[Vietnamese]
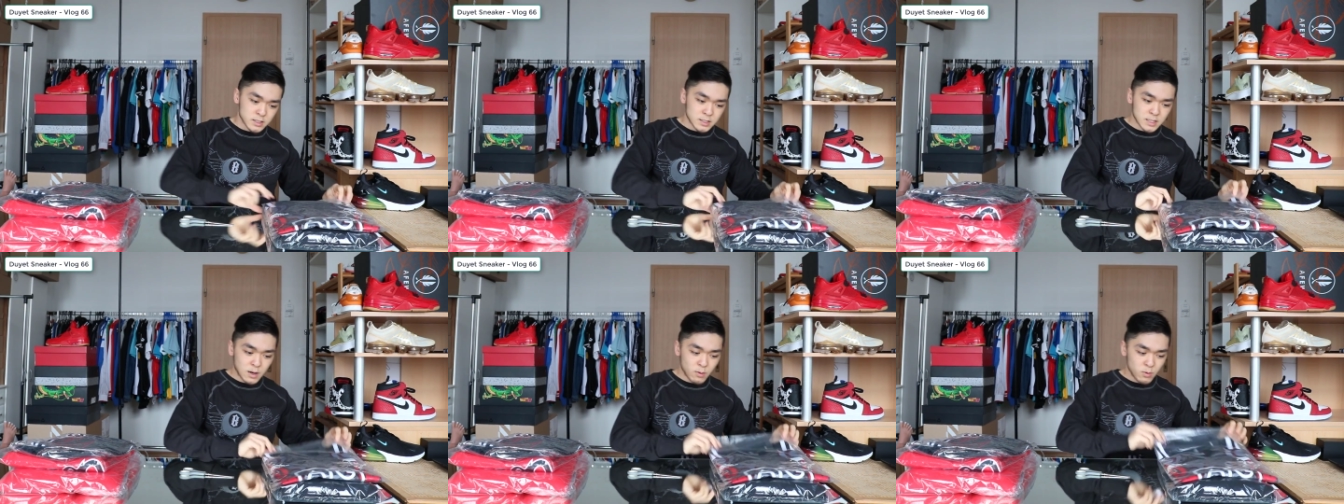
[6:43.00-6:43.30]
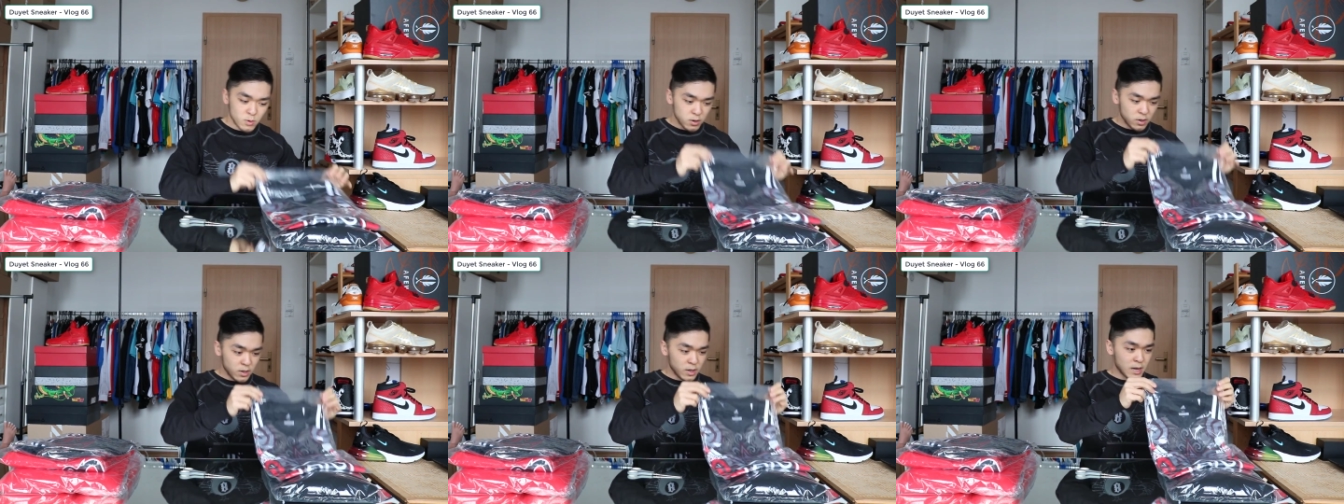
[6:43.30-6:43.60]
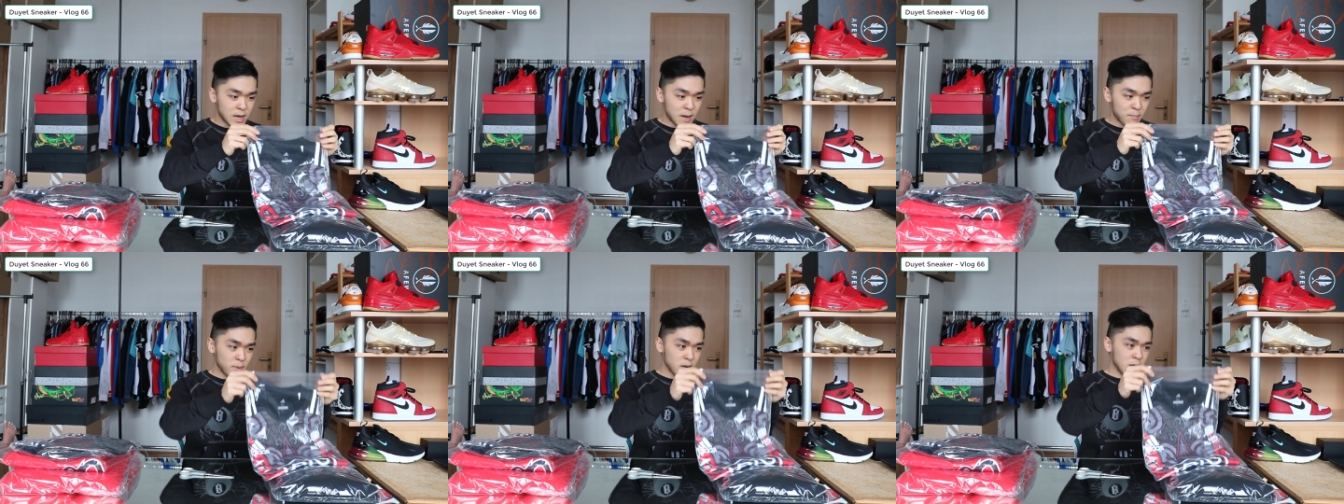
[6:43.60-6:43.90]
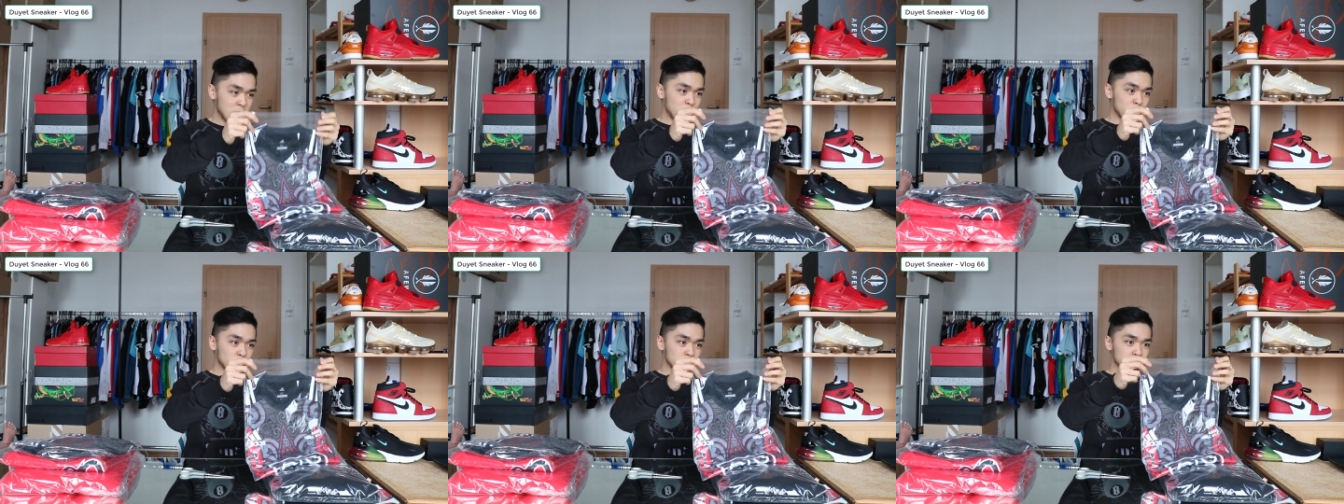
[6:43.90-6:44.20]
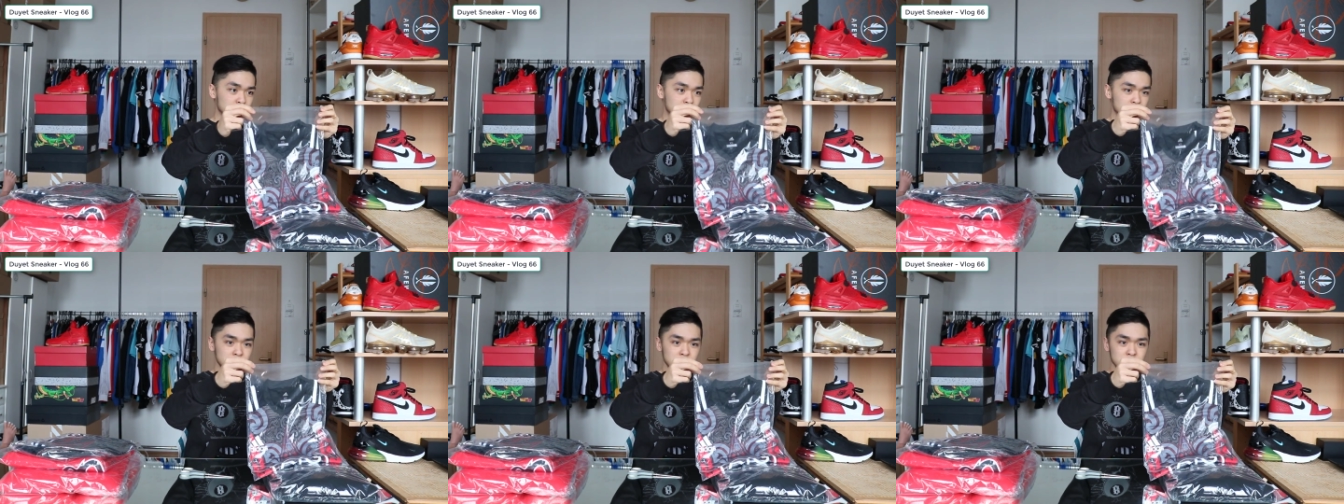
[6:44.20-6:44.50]
xong rồi ngắm nghía một
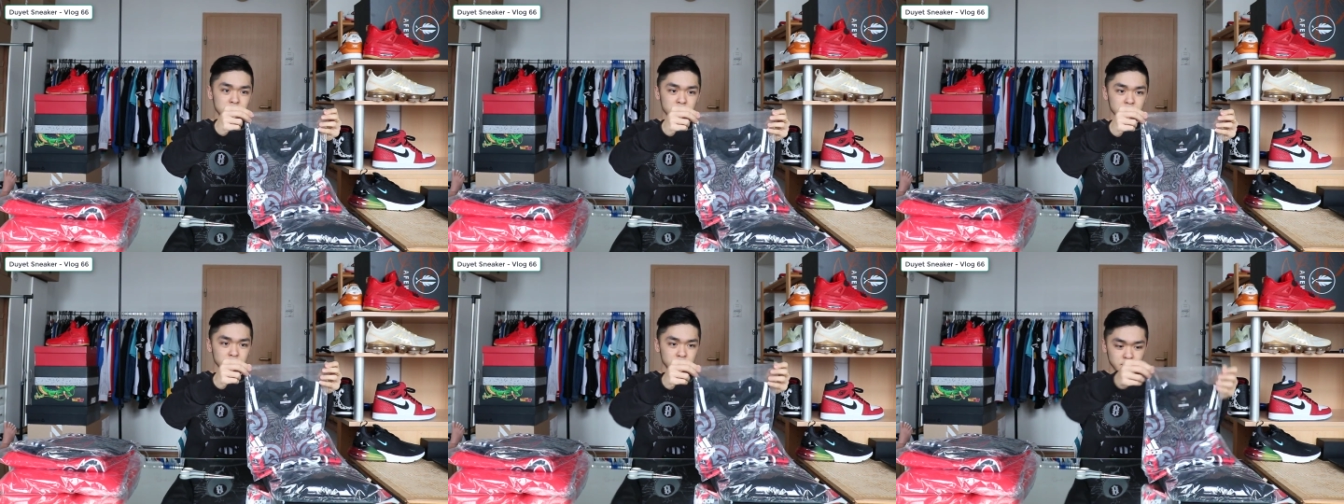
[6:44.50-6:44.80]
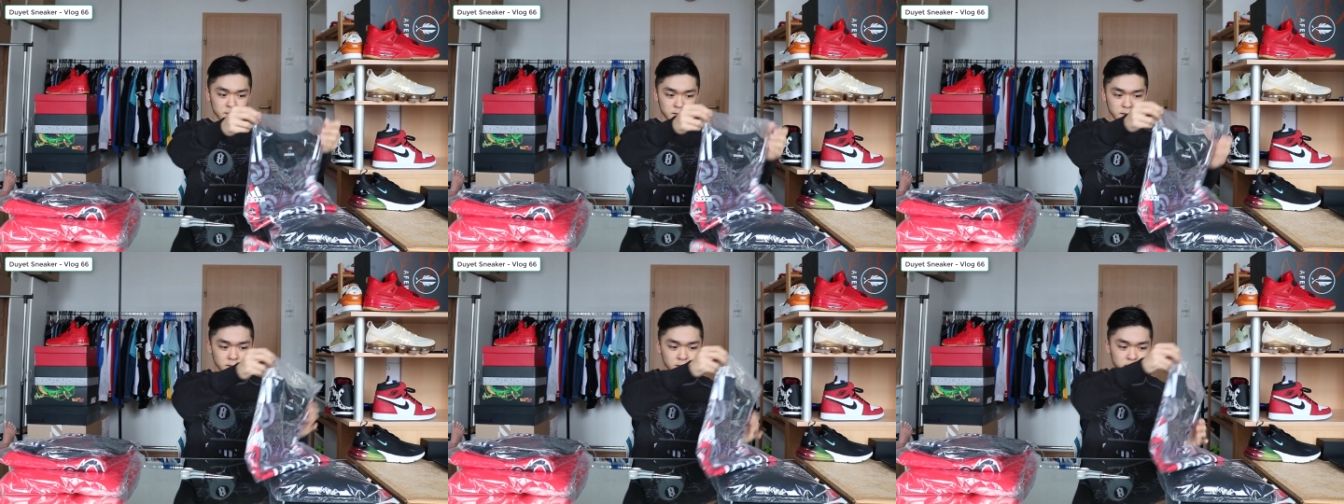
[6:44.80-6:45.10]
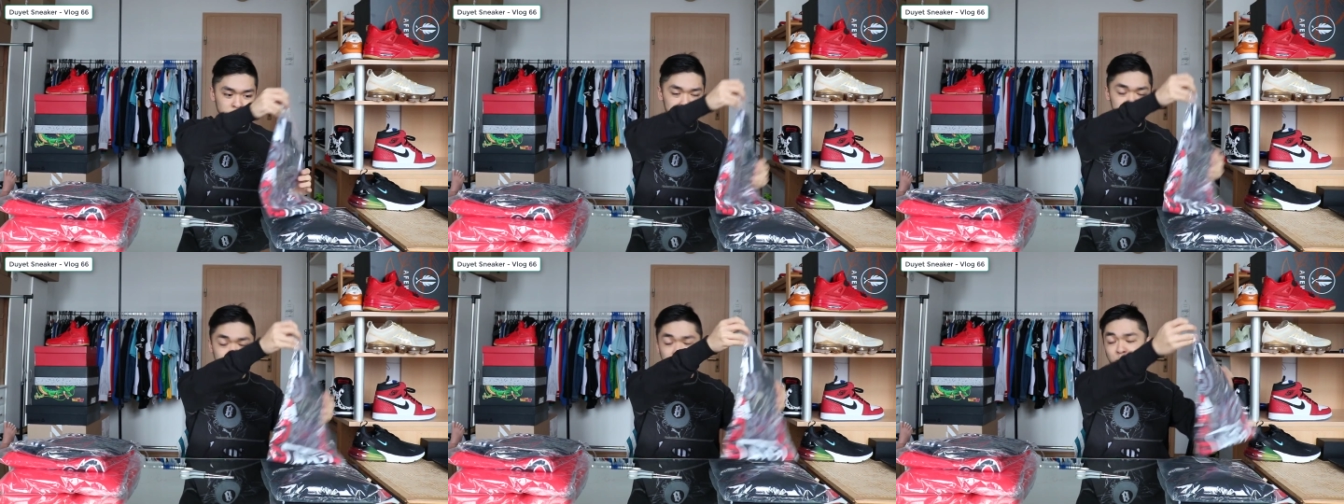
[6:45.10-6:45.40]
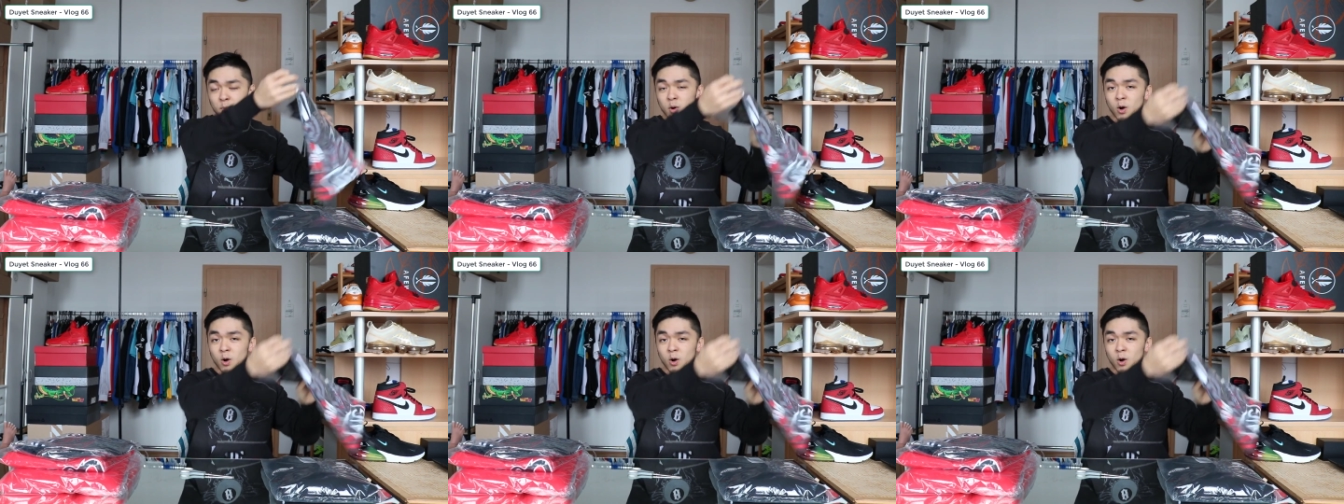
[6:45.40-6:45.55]
tí xem